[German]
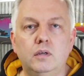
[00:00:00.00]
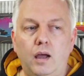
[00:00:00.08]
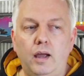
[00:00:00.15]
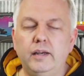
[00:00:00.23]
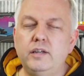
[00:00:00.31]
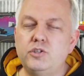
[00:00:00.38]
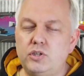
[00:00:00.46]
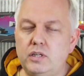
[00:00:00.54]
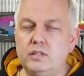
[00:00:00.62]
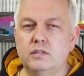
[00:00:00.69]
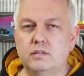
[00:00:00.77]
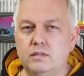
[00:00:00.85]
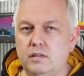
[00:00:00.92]
Eigentlich
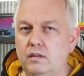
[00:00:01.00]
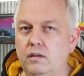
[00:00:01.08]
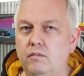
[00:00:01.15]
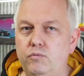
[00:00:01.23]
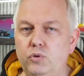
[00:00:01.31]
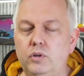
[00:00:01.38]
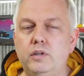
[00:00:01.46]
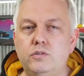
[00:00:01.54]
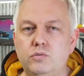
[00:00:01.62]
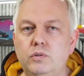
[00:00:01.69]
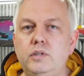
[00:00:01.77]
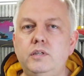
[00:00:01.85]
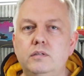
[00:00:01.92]
steht das wirklich
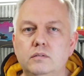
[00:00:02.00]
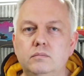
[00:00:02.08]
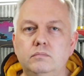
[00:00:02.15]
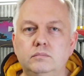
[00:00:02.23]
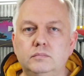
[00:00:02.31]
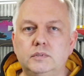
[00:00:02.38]
solide.